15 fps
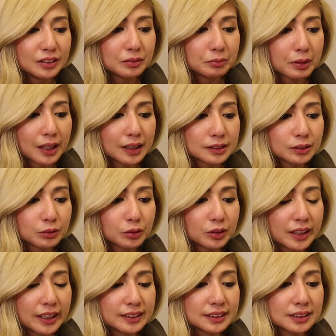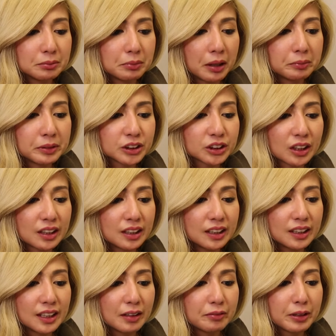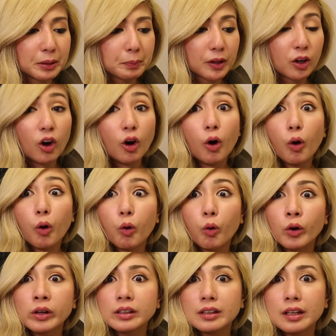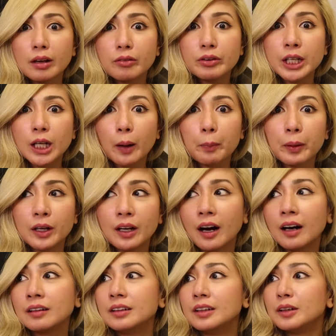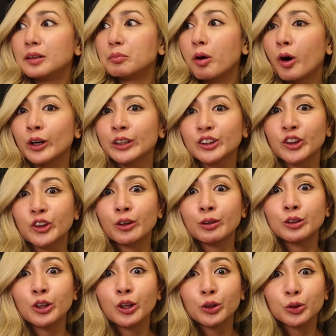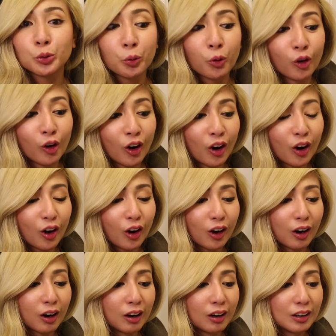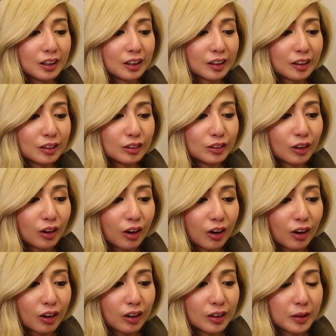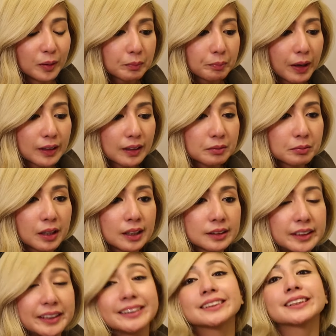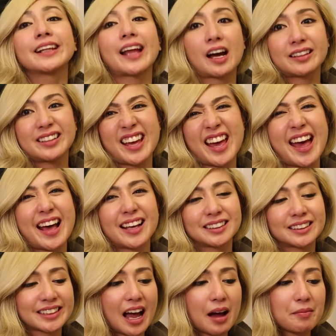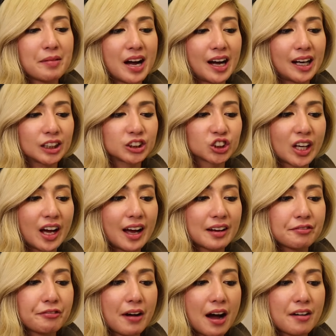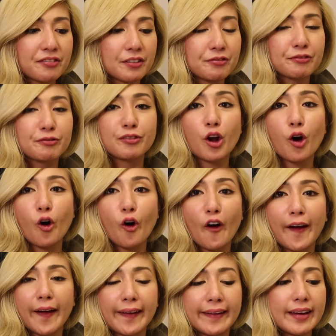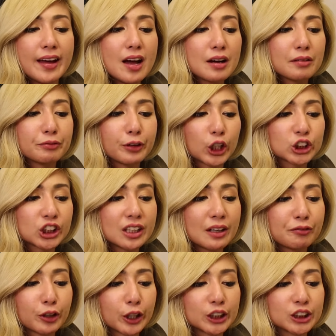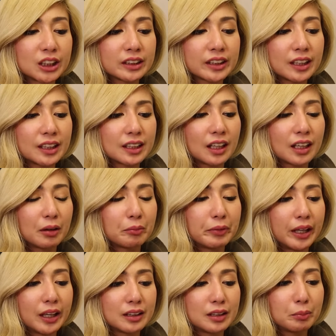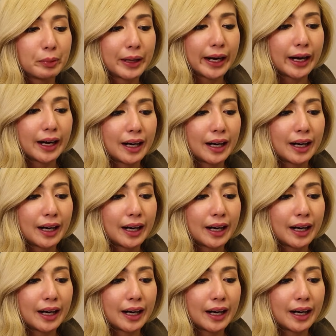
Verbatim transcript: Yung braso ko, legs ni Mami Sherry, 11 pala. Uy, 11 ka pa lang? Ano dito? Ha? Hello? Parang mga teens lang. Yes, tama ka dyan. Papa Floyd. Virgin na virgin talaga kami, di ba?